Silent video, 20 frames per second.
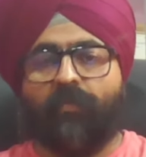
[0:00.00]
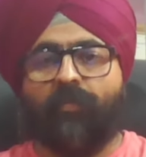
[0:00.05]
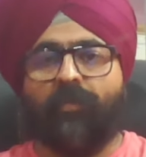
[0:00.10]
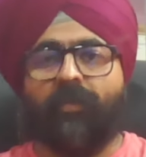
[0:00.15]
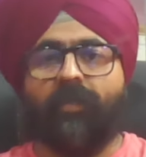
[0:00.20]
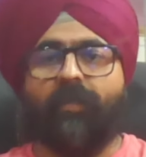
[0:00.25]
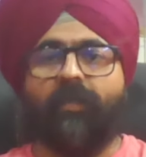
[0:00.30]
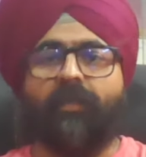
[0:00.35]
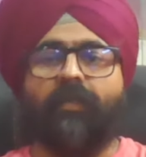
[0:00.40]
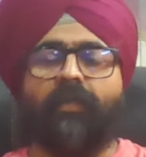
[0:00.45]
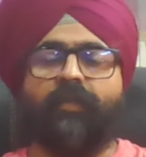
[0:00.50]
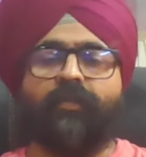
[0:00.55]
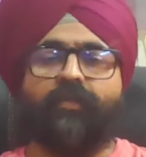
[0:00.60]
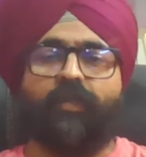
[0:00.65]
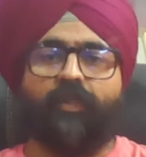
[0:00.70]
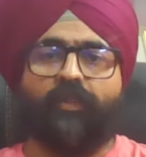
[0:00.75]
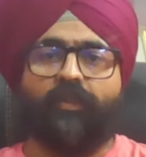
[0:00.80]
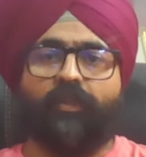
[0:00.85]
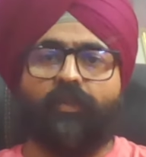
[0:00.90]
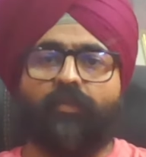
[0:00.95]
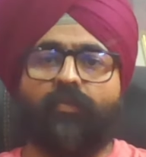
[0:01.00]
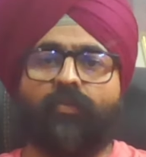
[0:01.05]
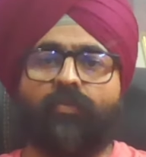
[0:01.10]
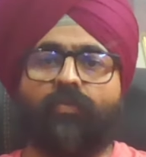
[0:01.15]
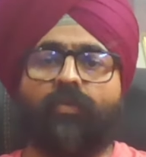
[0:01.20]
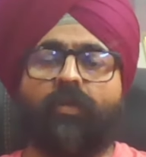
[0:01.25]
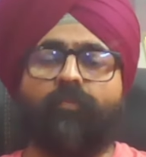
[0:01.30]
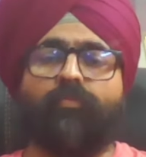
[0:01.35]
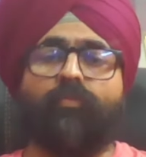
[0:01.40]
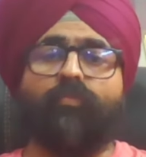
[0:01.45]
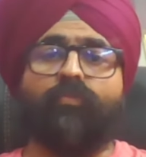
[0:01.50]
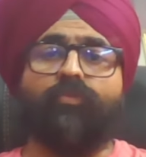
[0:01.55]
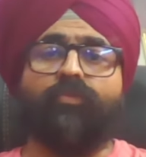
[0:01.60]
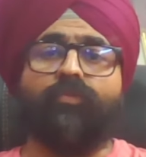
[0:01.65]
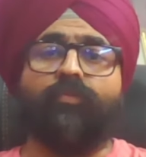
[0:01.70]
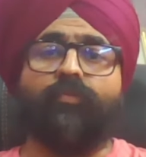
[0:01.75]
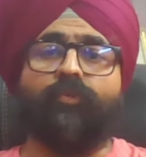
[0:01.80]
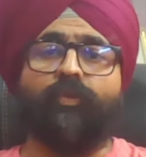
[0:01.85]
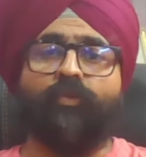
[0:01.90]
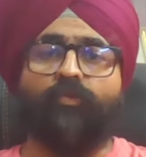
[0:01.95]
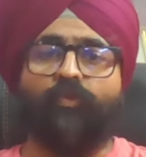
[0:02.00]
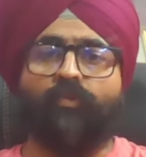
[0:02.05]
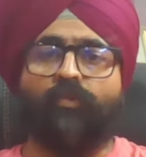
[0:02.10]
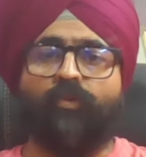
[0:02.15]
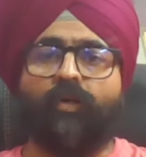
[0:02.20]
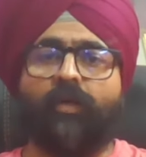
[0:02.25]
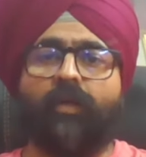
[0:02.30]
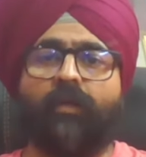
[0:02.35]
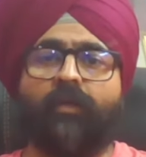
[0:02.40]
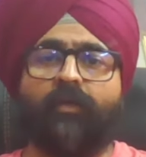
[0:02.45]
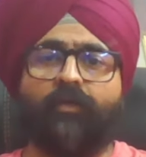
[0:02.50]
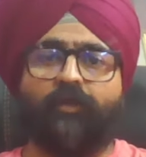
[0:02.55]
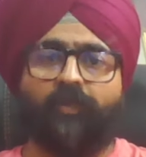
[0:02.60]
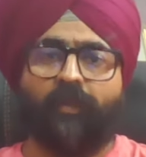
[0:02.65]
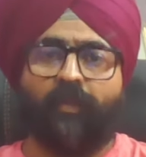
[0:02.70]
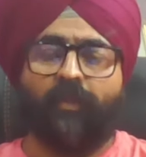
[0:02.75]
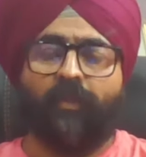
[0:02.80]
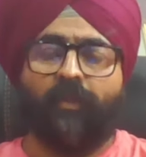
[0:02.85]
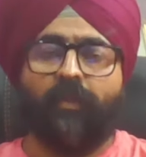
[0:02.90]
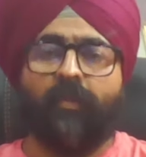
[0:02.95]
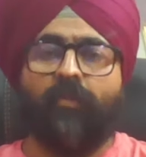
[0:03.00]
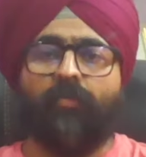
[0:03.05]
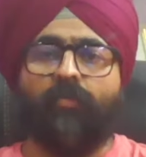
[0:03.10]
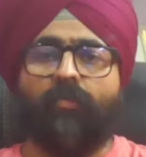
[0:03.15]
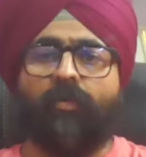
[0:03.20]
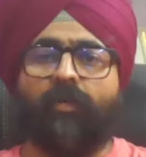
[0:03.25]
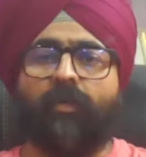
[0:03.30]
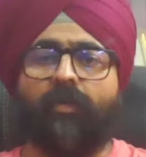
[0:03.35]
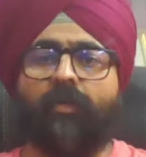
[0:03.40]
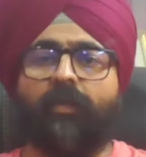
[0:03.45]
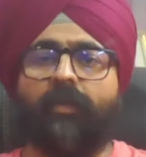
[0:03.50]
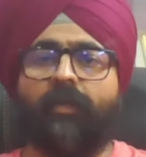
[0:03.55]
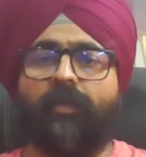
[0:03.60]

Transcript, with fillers: हो या करना चाहते हो तो आपको कुछ बिंदुओं का ध्यान रखना होगा